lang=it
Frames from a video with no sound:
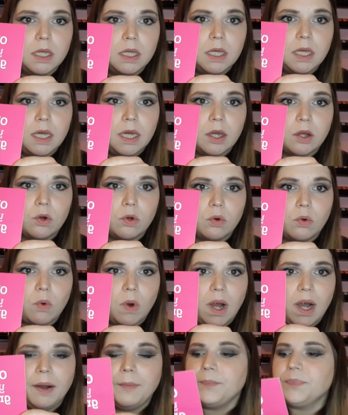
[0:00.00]
Eccolo
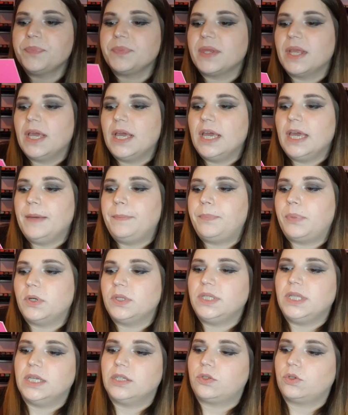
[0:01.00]
qua, e
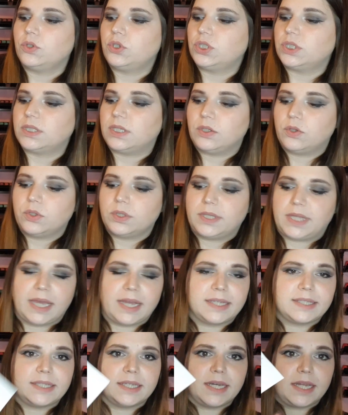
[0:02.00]
poi dietro c'è scritto
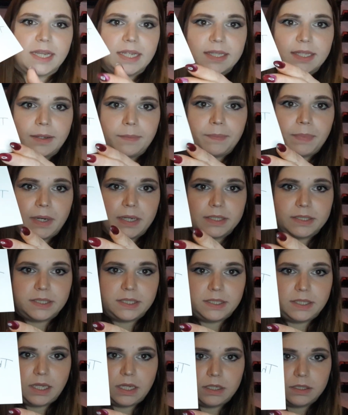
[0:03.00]
Thanks Greta
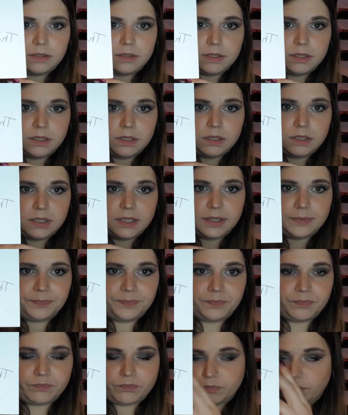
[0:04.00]
parte da, eh,
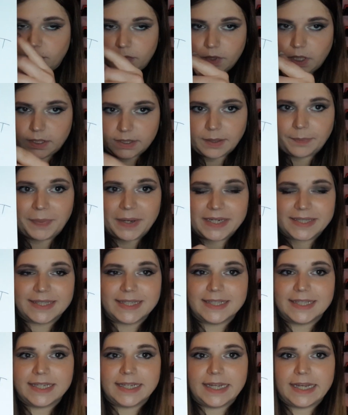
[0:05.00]
mm, da
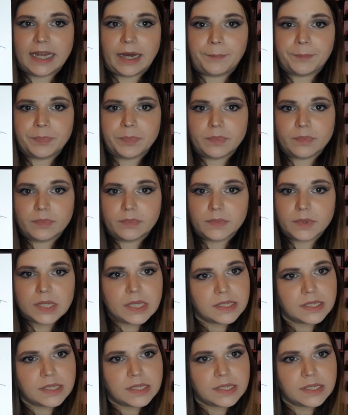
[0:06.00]
parte di Nina. È